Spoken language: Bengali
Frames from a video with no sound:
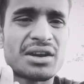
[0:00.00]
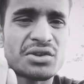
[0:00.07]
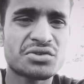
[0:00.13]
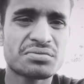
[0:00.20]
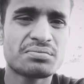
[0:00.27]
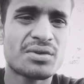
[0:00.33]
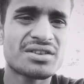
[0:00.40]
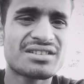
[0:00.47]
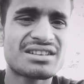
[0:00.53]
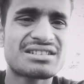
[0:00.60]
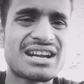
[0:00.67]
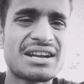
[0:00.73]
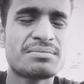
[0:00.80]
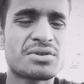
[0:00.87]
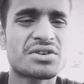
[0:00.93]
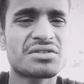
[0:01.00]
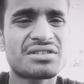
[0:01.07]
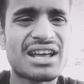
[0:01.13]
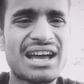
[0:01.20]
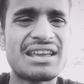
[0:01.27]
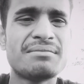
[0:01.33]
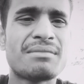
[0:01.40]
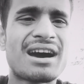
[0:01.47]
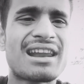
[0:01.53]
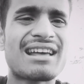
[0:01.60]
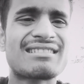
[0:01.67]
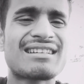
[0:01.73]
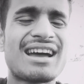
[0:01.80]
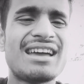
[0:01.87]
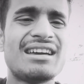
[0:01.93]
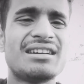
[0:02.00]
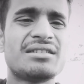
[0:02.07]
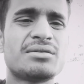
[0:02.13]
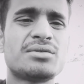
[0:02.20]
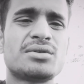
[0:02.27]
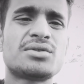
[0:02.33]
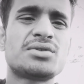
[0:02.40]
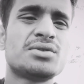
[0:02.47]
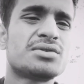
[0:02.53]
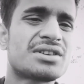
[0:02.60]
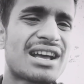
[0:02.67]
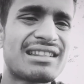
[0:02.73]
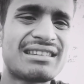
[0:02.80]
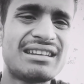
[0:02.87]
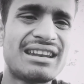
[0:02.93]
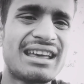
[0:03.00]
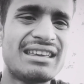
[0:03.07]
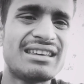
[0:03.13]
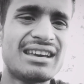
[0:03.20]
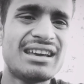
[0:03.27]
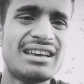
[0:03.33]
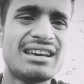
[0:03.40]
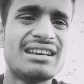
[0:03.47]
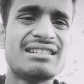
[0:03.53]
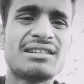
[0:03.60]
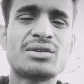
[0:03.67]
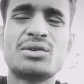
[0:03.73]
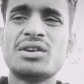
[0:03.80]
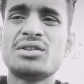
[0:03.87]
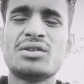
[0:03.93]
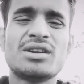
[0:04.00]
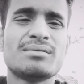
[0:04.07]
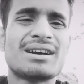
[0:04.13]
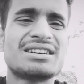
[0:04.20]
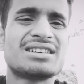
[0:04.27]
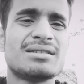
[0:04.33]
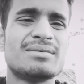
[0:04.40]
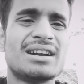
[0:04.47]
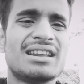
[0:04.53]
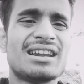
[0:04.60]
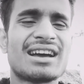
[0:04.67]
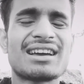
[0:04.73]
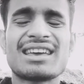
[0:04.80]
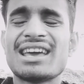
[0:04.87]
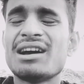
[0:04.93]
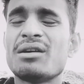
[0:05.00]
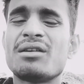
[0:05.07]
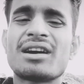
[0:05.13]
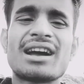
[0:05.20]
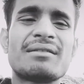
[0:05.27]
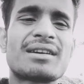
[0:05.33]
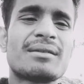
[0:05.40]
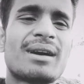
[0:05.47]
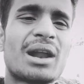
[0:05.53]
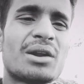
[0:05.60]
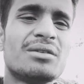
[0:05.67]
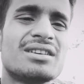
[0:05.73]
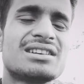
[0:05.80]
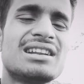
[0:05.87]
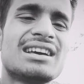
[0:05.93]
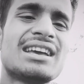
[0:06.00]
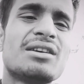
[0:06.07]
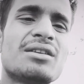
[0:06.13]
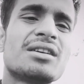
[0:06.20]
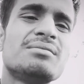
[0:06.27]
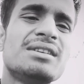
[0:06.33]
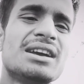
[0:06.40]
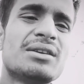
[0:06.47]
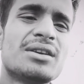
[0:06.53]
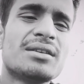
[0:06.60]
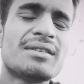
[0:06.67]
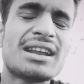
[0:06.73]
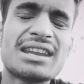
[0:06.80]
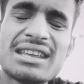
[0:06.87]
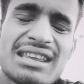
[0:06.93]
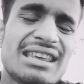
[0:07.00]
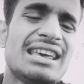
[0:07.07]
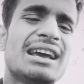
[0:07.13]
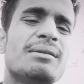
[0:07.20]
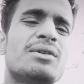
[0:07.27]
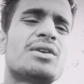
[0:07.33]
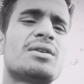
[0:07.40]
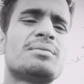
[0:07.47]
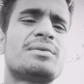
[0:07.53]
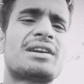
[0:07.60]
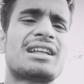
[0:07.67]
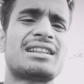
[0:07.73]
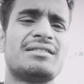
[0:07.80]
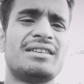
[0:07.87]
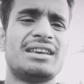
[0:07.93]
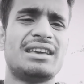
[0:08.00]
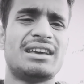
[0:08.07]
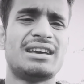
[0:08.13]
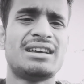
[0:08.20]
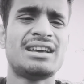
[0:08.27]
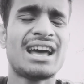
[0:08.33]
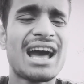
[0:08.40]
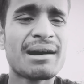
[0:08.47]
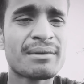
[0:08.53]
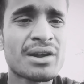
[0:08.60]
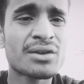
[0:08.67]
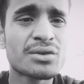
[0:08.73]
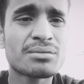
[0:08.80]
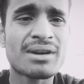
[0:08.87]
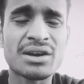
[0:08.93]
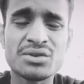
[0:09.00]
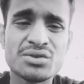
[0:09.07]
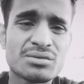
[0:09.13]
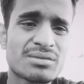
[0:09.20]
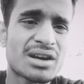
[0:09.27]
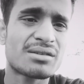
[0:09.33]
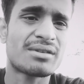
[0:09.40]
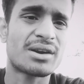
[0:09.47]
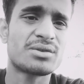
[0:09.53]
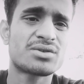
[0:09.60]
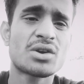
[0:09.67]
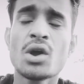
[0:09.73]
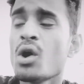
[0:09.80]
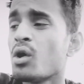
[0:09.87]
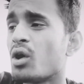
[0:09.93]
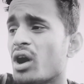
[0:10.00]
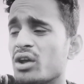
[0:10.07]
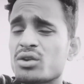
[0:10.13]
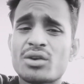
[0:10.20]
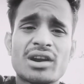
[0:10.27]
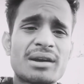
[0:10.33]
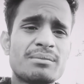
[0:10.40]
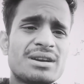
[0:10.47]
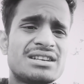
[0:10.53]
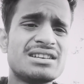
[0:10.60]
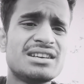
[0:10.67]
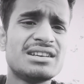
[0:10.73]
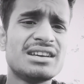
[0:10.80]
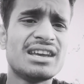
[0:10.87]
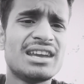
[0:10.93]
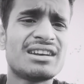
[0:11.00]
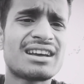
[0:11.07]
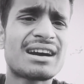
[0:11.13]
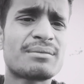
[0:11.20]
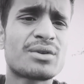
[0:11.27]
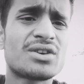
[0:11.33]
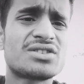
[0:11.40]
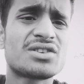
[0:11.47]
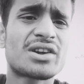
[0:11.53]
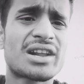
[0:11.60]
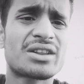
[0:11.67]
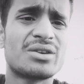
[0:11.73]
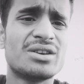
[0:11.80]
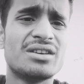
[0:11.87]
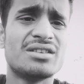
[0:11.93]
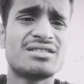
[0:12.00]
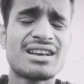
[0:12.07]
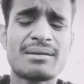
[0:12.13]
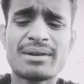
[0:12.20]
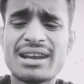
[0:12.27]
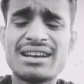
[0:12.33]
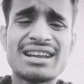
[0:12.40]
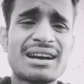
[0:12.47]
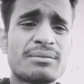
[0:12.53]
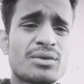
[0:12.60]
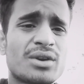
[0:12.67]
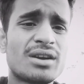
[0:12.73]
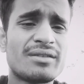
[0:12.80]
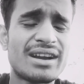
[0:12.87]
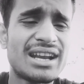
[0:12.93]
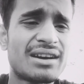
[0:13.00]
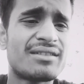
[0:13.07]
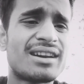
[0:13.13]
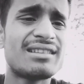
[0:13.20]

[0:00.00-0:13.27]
মানুষ পঞ্চাশ ষাট বছর থাহি মারা যায় কোনো সুখ শান্তি নাই কে এই যে ধনী ধনী মানুষের বেডিরা কে ওকে আমরা ভালোবাসলে কে ওকে বিয়ে করে পাইনি কি এমন অপরাধ আমাকে আমরাও তো মানুষ ওমরা মানুষ হয়তো ওরা বেশি ইনকাম করছে ওরা ধনী হয়েছে আমরা ইনকাম করে পাইনি